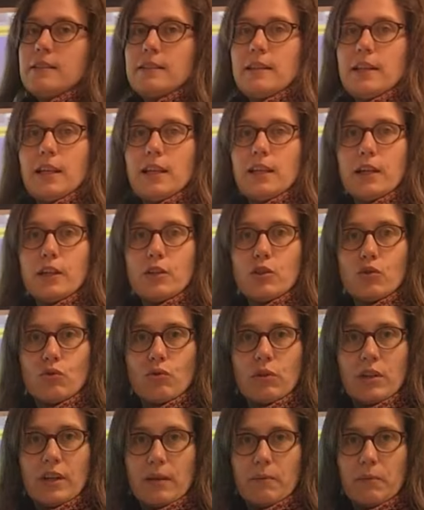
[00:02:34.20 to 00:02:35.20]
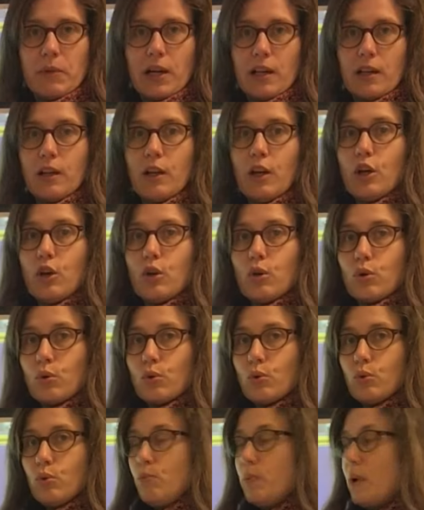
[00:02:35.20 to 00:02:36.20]
Zehner schon einmal
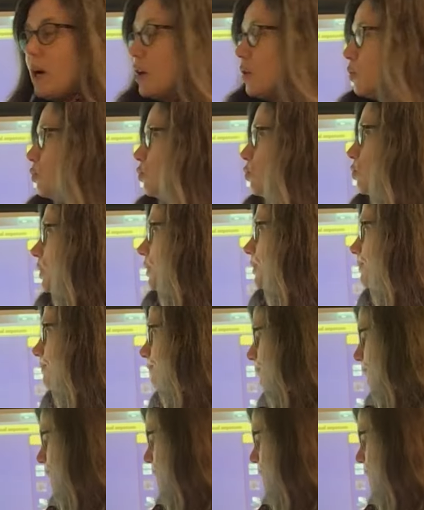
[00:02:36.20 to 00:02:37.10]
rüberholen.